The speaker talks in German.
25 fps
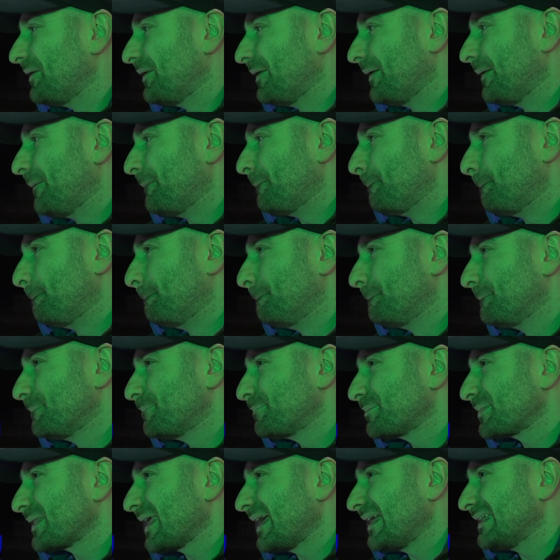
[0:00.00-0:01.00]
Ähm
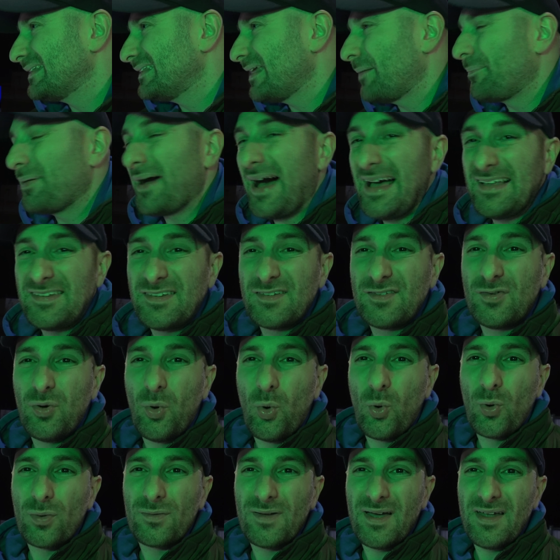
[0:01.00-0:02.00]
der Preis ist
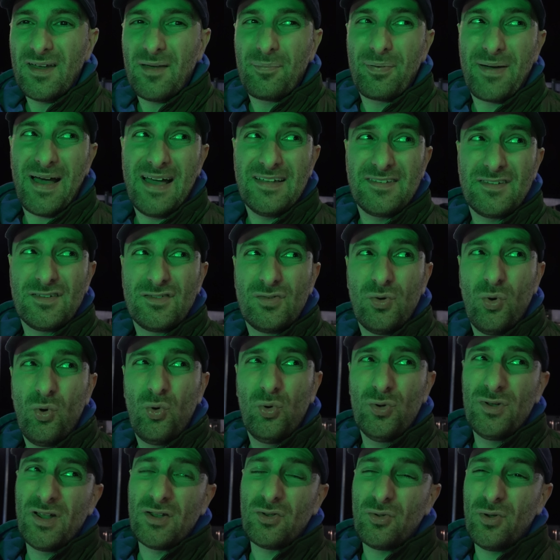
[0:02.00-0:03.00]
hoch. Ne? Der Preis ist
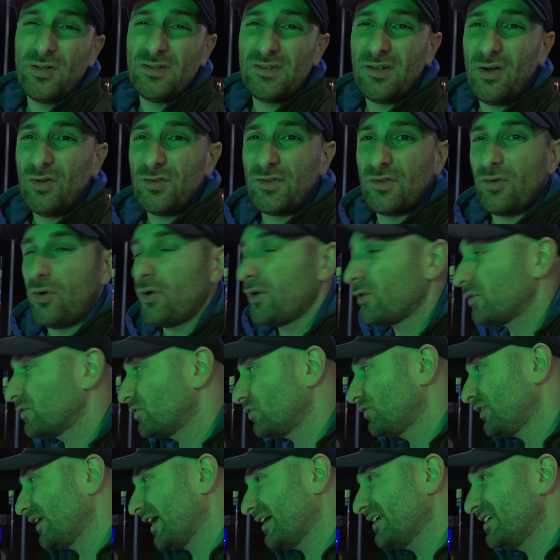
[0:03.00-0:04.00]
hoch, 109.000 Euro,
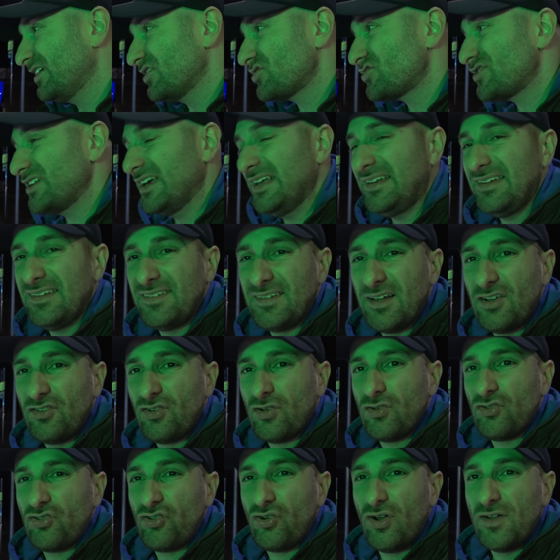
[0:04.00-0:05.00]
so wie er hier steht, ist halt
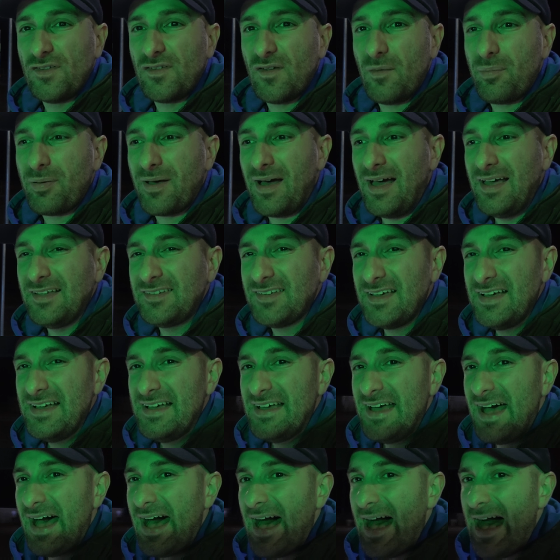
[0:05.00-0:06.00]
schon ein stolzer Preis.
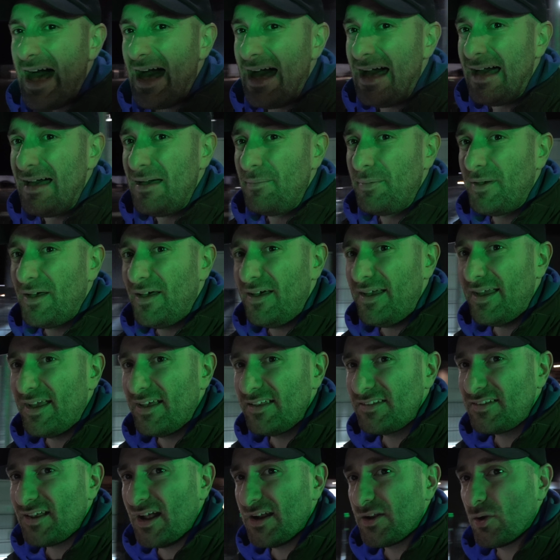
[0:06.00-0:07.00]
Aber
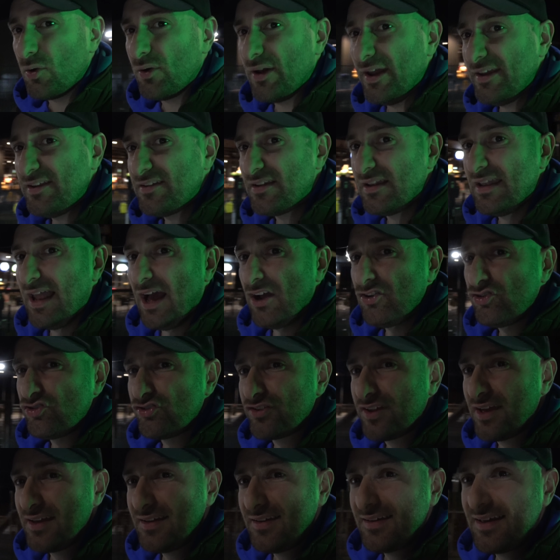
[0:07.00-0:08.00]
er ist halt auch recht
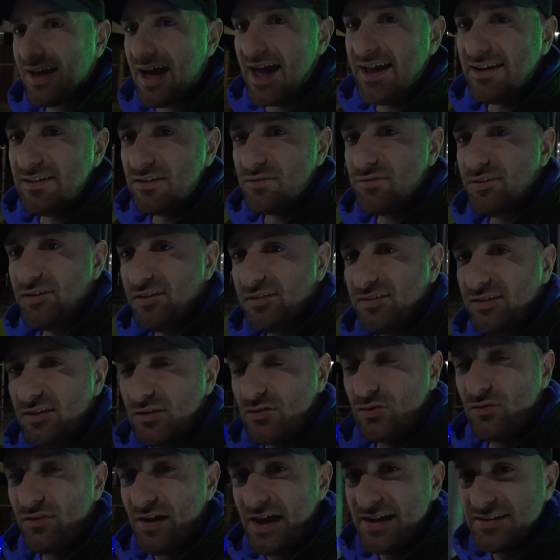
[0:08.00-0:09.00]
Langstrecken geeignet, wenn das
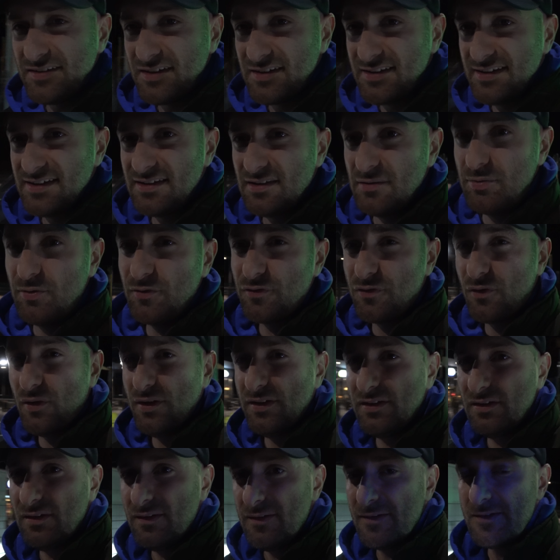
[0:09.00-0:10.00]
hier so weitergeht, liebe
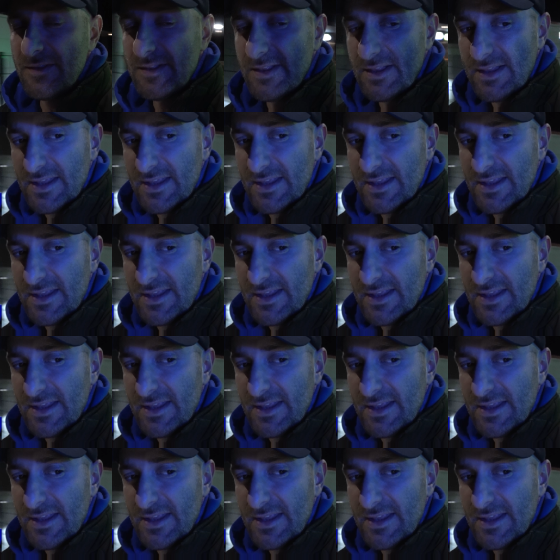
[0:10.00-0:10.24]
Freunde.